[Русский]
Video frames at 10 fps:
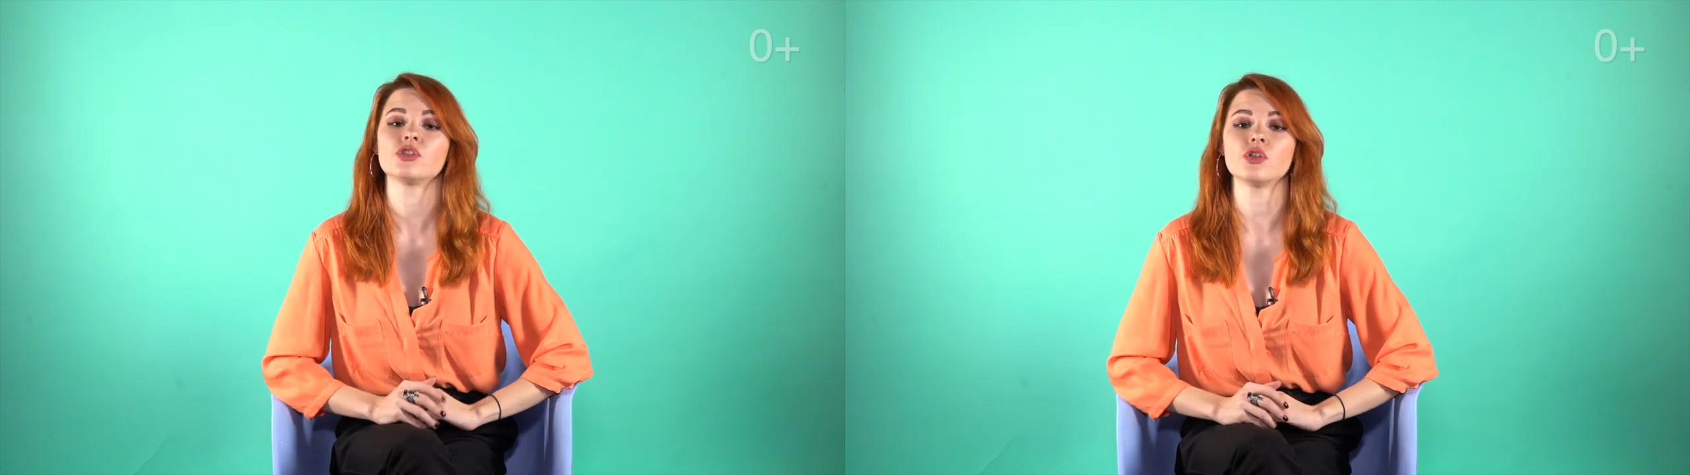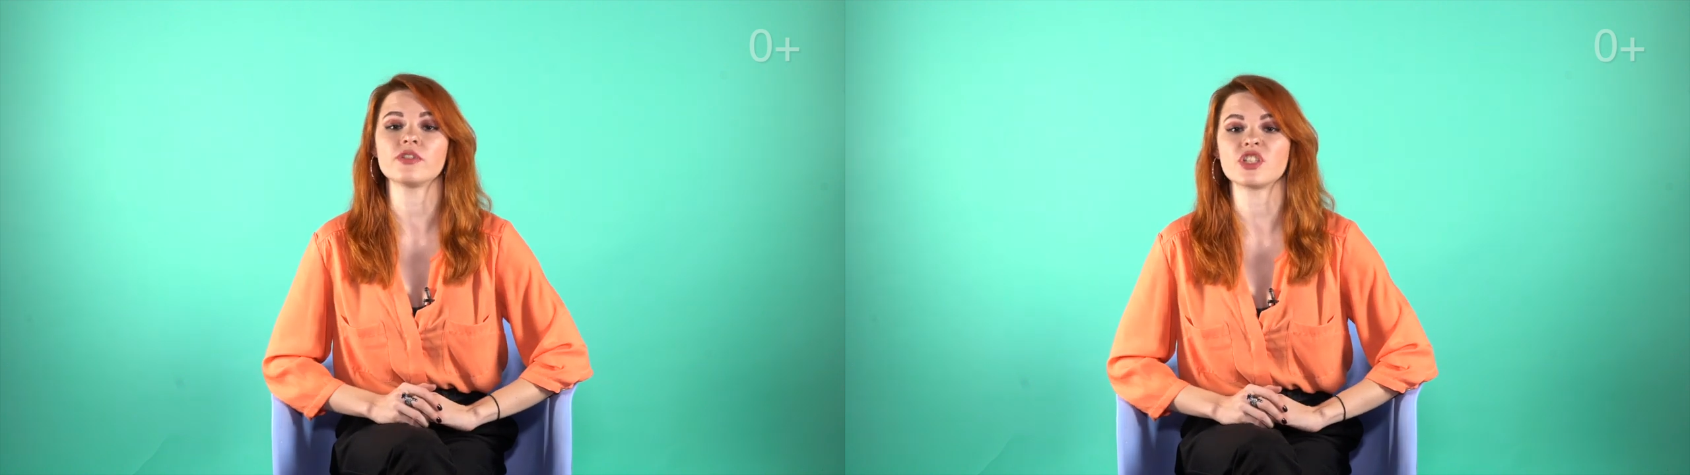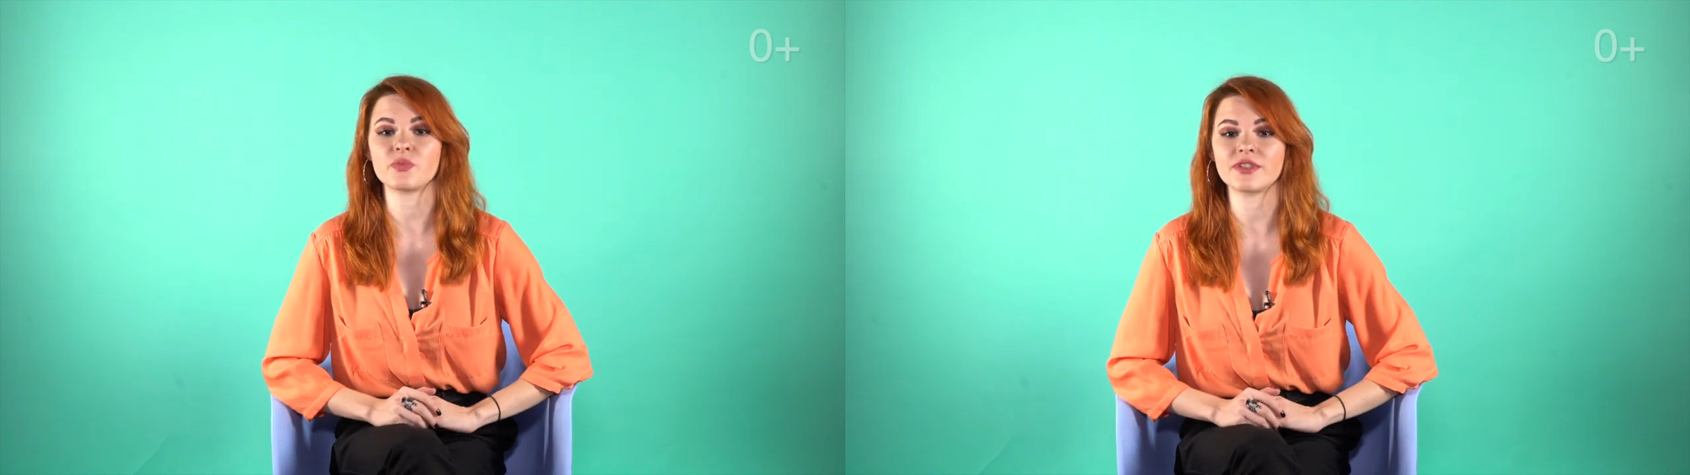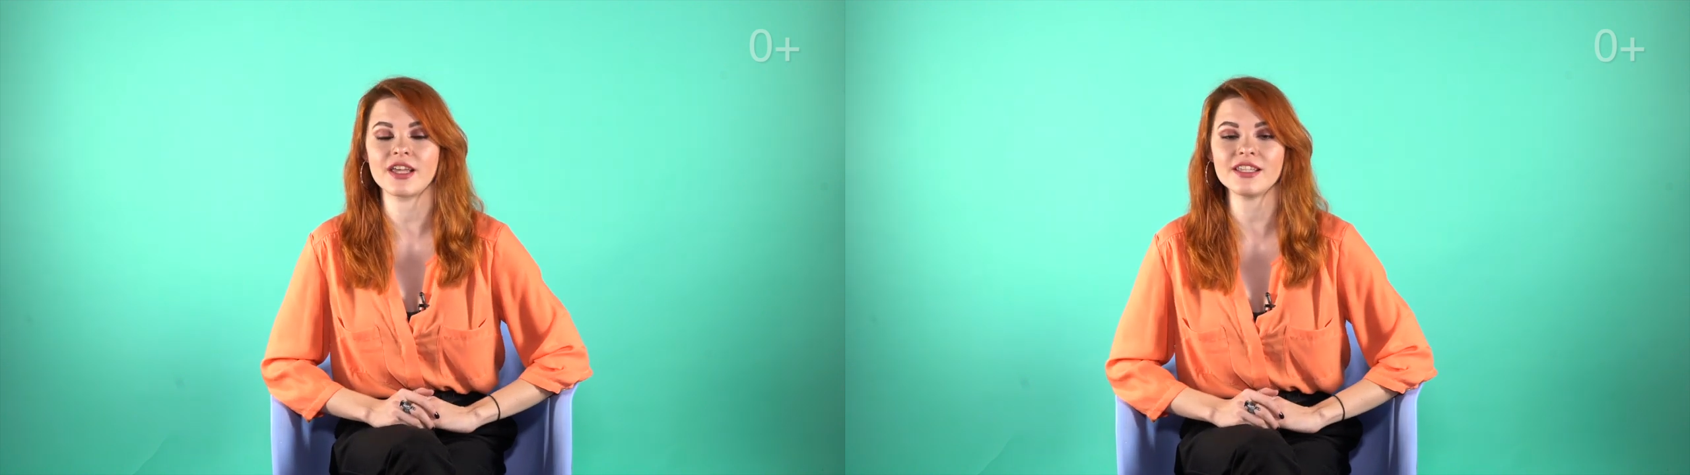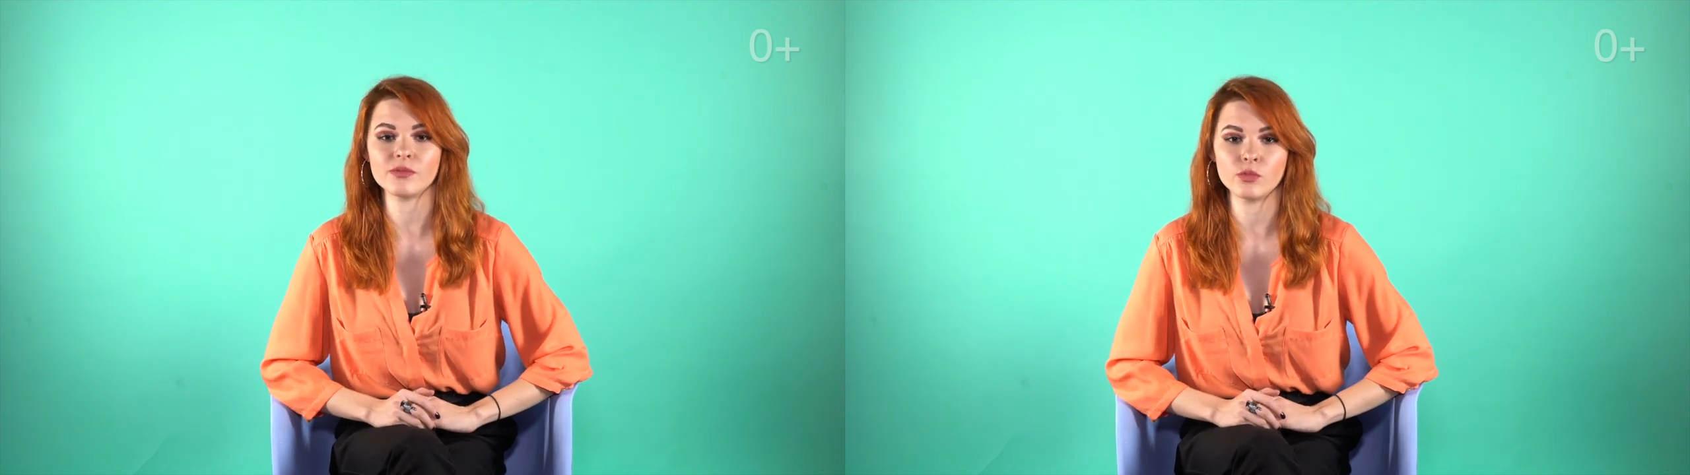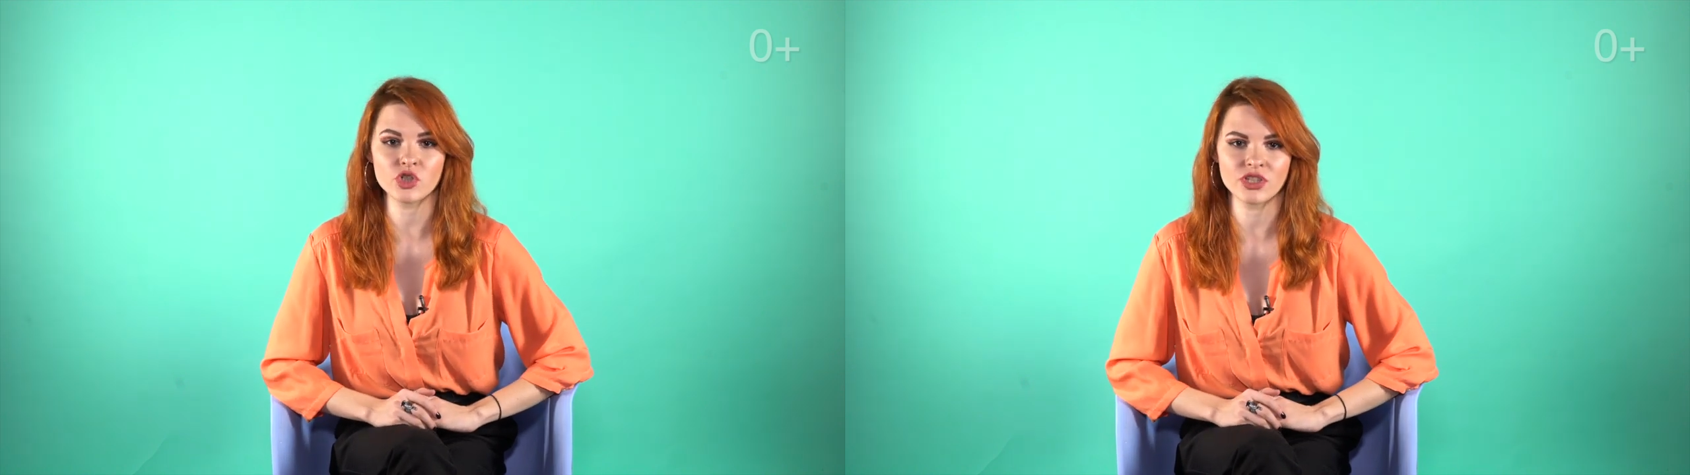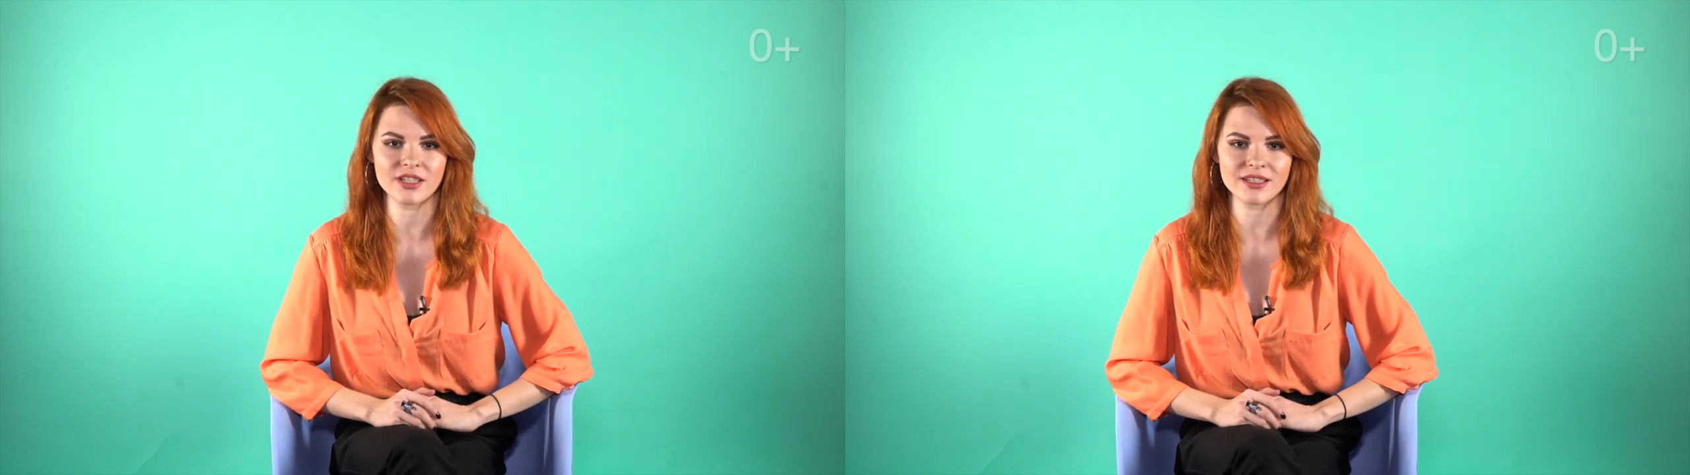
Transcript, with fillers: то в расписании можно